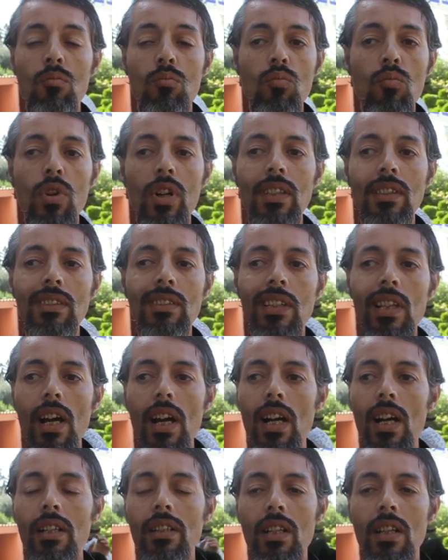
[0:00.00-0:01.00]
مؤدى
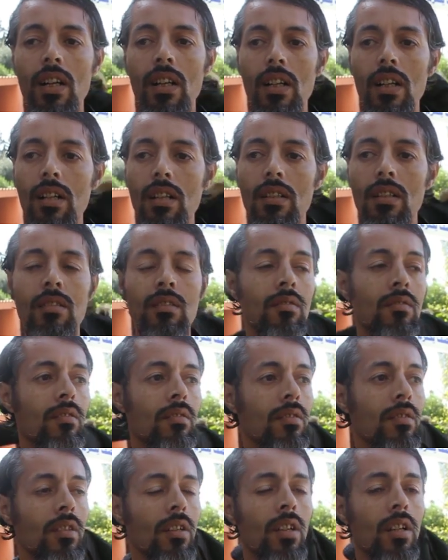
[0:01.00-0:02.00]
عنها
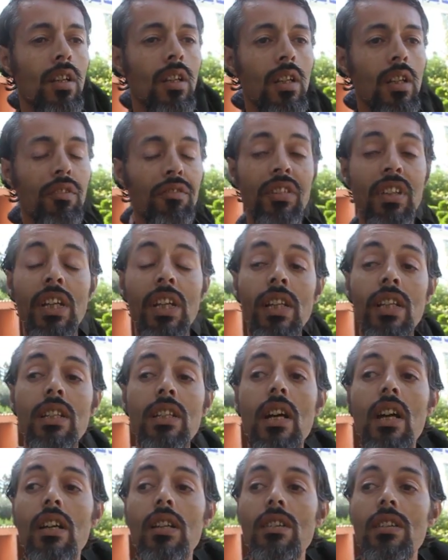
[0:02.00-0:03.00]
في
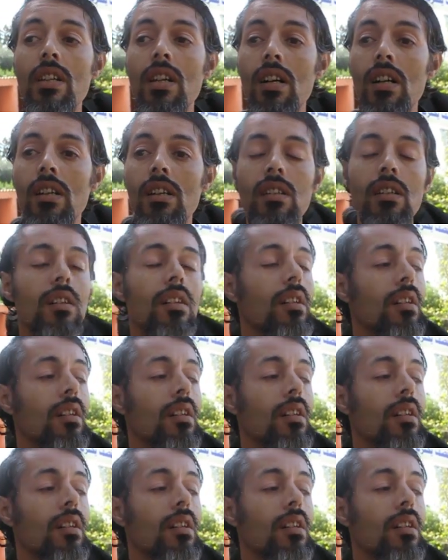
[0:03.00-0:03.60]
حين ان